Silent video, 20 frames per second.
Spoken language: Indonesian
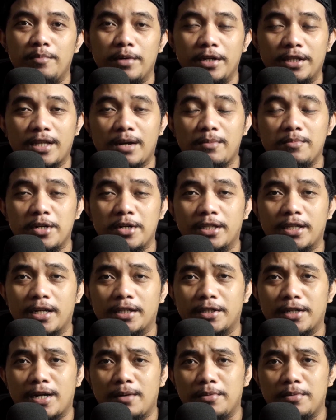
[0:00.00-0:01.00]

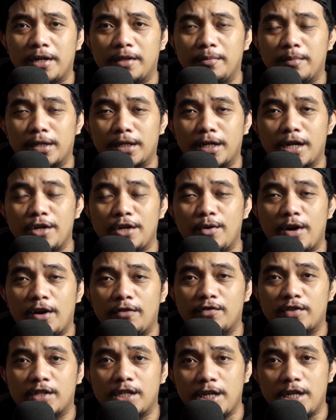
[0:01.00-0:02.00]
Berita-berita terupdate mengenai
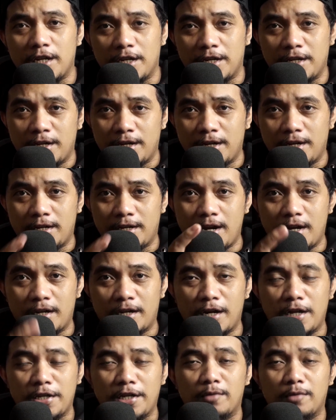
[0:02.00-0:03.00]
UFC Dan
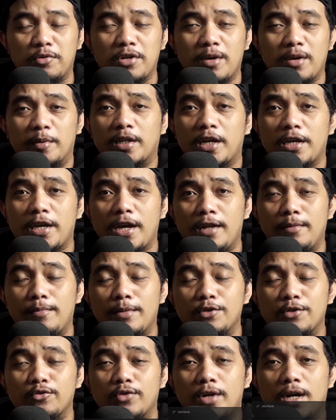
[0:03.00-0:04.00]
kalian yang punya pertanyaan,
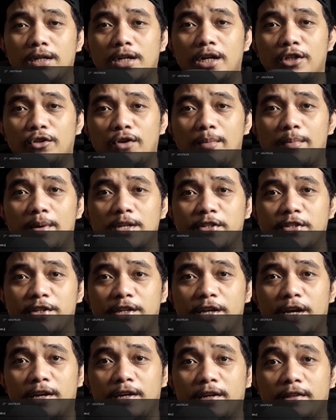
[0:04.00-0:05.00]
masukan Atau apa
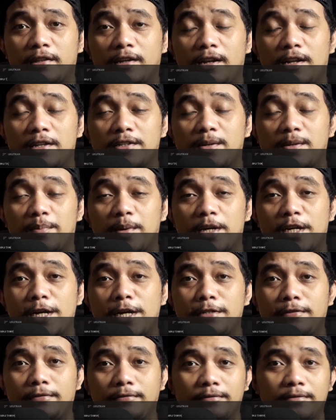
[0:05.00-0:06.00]
saja yang ingin kalian
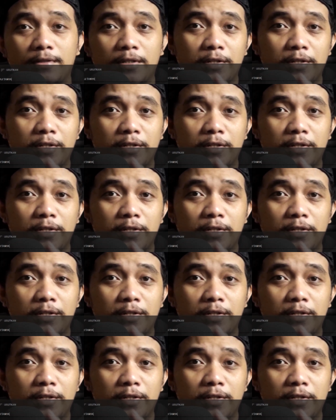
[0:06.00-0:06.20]
sampaikan